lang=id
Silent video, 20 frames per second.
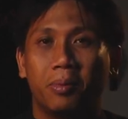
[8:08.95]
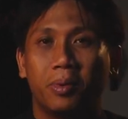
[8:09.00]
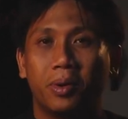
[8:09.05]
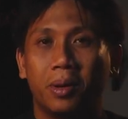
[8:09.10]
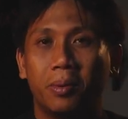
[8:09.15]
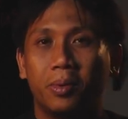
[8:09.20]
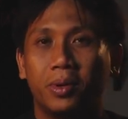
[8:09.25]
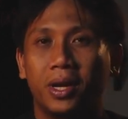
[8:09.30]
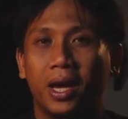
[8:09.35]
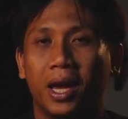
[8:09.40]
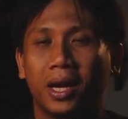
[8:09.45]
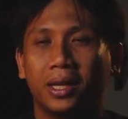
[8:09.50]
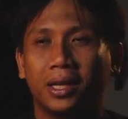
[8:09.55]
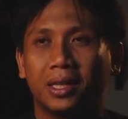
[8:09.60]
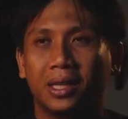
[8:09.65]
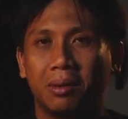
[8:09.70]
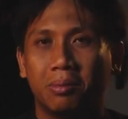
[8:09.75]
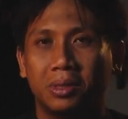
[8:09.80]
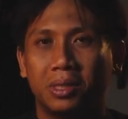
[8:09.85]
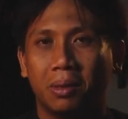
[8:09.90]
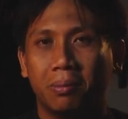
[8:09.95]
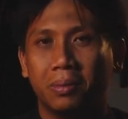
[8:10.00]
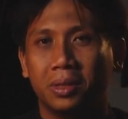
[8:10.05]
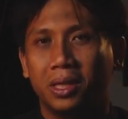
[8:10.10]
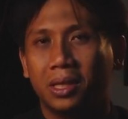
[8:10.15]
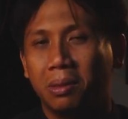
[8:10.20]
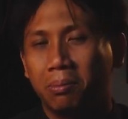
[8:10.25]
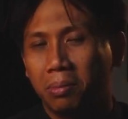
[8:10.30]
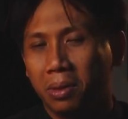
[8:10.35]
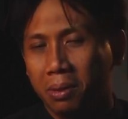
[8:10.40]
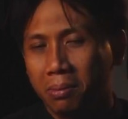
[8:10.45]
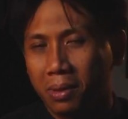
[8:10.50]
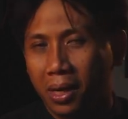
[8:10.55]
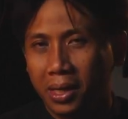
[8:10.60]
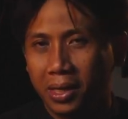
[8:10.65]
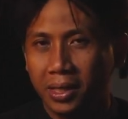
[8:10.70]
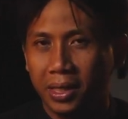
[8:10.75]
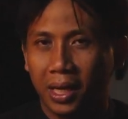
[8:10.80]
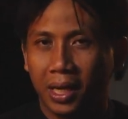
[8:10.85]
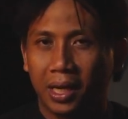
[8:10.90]
Mudah-mudahan kita bisa menjadi
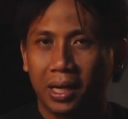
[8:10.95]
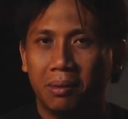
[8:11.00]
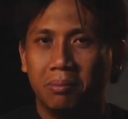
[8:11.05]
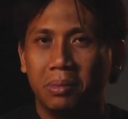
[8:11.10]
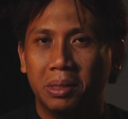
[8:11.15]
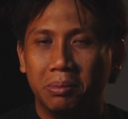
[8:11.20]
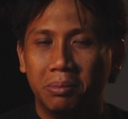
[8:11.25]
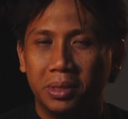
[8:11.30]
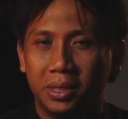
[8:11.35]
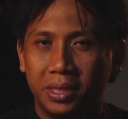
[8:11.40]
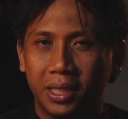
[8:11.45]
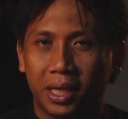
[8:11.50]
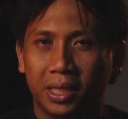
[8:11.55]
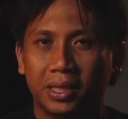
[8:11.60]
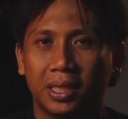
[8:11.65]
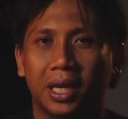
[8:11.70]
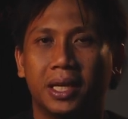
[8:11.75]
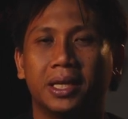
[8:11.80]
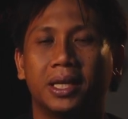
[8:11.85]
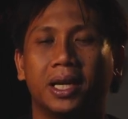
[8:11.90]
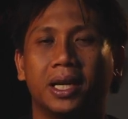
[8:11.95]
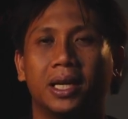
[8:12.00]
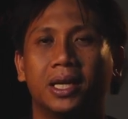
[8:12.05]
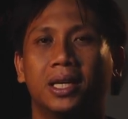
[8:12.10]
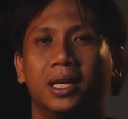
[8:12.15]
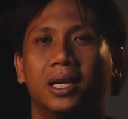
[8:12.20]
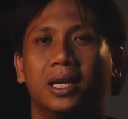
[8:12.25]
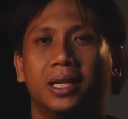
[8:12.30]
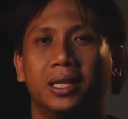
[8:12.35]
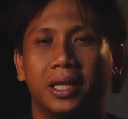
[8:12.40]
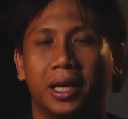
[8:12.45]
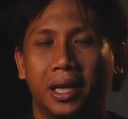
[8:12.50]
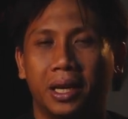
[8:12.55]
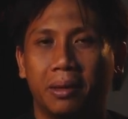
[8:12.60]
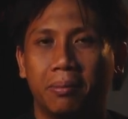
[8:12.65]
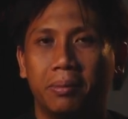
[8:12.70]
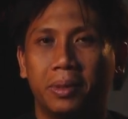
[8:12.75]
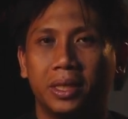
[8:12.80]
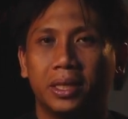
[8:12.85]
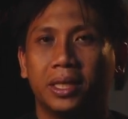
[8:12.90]
pribadi yang lebih bijaksana
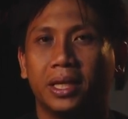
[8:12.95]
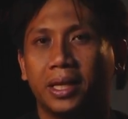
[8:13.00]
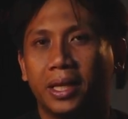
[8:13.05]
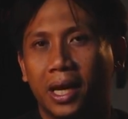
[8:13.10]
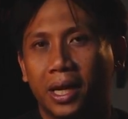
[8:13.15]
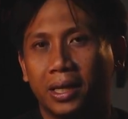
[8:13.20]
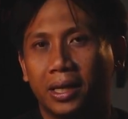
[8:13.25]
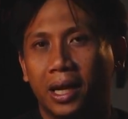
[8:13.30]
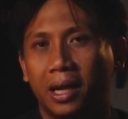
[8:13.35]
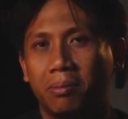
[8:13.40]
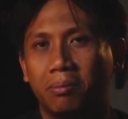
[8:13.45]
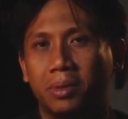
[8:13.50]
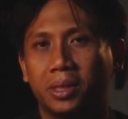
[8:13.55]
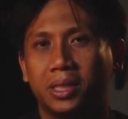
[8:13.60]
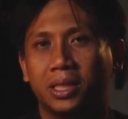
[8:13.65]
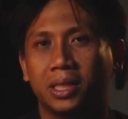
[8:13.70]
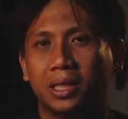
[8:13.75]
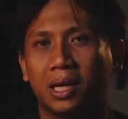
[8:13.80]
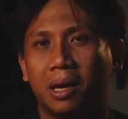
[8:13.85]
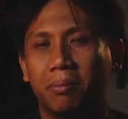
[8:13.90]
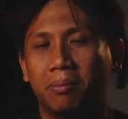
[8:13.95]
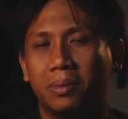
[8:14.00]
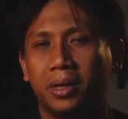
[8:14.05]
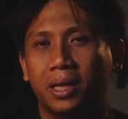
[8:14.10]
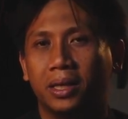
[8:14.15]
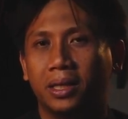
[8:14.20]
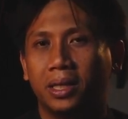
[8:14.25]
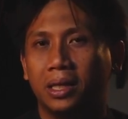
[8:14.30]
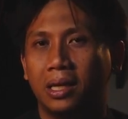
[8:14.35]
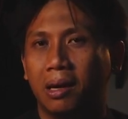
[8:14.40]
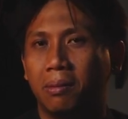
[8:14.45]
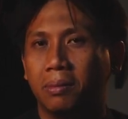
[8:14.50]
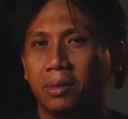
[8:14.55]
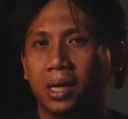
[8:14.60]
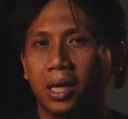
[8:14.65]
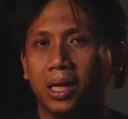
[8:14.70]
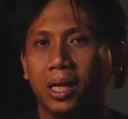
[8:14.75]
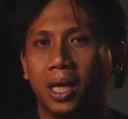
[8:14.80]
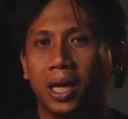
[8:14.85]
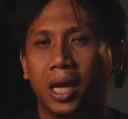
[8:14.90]
dan lebih tenang dalam bersikap dan tidak
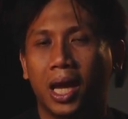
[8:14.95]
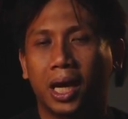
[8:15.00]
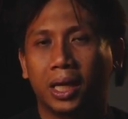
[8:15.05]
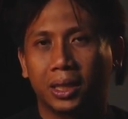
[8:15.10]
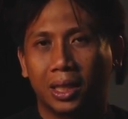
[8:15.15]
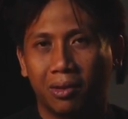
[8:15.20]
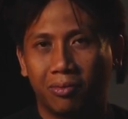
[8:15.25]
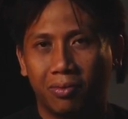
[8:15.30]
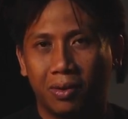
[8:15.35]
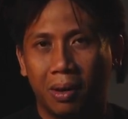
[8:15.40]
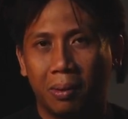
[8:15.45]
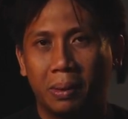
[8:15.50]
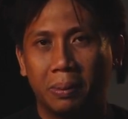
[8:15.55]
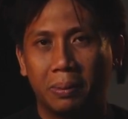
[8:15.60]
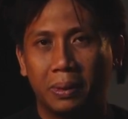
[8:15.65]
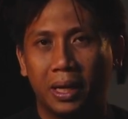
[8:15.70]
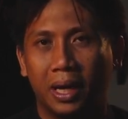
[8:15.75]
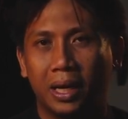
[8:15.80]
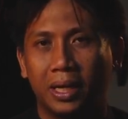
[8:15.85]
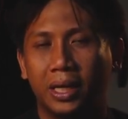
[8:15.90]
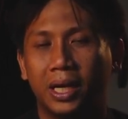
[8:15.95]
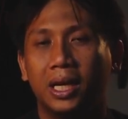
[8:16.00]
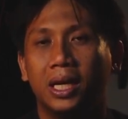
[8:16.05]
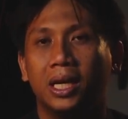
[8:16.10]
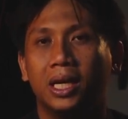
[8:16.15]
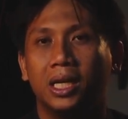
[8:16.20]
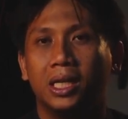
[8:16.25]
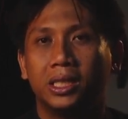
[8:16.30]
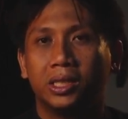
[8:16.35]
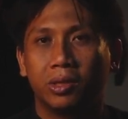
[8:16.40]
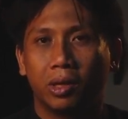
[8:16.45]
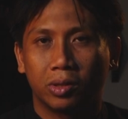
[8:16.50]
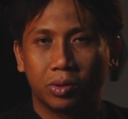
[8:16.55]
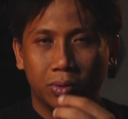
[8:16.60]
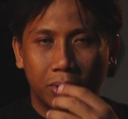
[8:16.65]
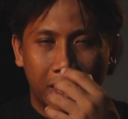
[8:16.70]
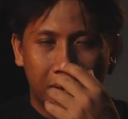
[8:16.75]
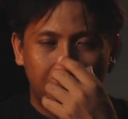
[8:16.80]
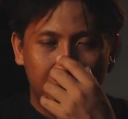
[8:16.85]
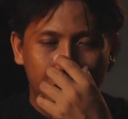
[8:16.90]
menjadi reaktif apabila ada
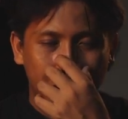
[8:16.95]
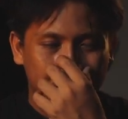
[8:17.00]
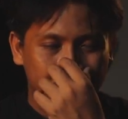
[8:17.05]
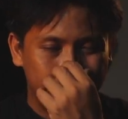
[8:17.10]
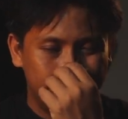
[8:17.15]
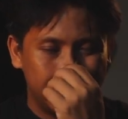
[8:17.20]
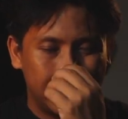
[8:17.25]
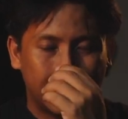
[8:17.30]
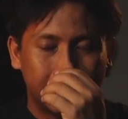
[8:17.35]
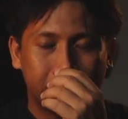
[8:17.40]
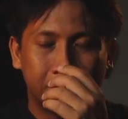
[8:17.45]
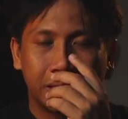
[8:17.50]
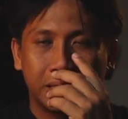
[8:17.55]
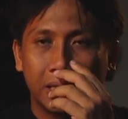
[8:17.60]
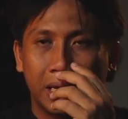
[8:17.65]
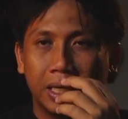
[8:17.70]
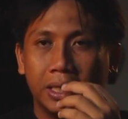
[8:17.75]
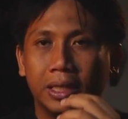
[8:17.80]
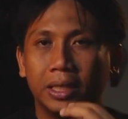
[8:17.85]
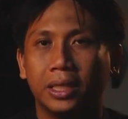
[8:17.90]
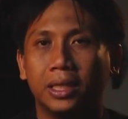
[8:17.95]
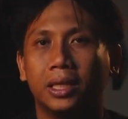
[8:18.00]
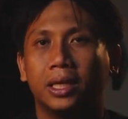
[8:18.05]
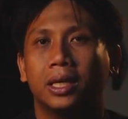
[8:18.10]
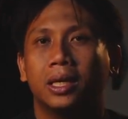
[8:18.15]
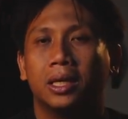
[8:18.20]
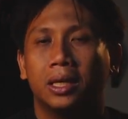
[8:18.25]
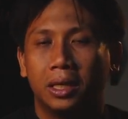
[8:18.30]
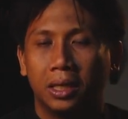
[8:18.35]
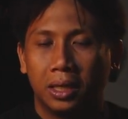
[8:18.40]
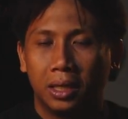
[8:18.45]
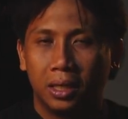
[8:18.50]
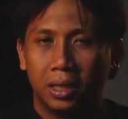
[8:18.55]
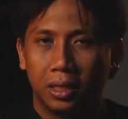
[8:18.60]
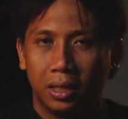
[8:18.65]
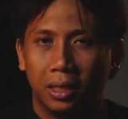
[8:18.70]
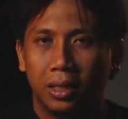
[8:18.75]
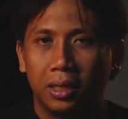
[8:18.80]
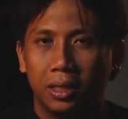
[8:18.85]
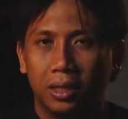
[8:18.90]
suatu hal yang terjadi
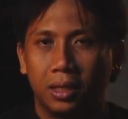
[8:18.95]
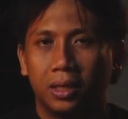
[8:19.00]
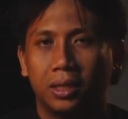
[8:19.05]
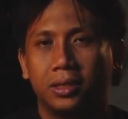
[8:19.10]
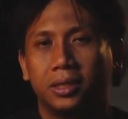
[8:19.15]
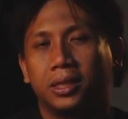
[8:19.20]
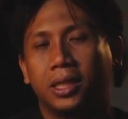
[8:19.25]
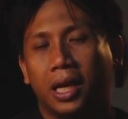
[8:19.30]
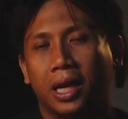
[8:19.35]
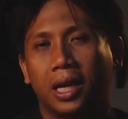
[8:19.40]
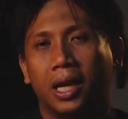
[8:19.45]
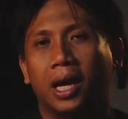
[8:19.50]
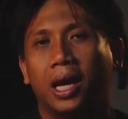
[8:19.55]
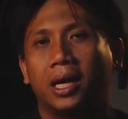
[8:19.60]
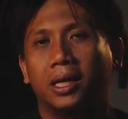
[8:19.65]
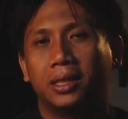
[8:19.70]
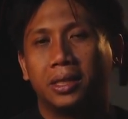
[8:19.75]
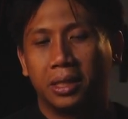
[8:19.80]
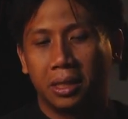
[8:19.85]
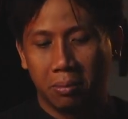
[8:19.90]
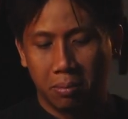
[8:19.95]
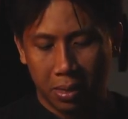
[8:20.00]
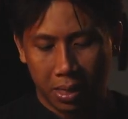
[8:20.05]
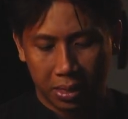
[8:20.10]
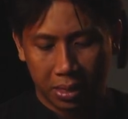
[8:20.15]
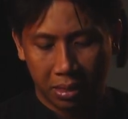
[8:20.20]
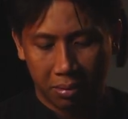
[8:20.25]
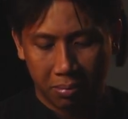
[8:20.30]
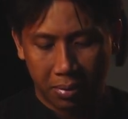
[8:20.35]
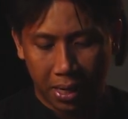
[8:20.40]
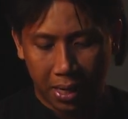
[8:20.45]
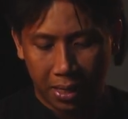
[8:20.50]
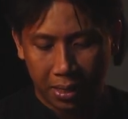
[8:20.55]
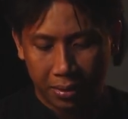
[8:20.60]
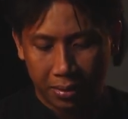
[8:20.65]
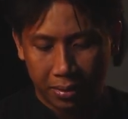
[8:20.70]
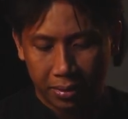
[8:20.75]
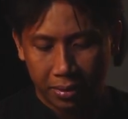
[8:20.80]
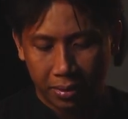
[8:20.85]
secara tiba-tiba.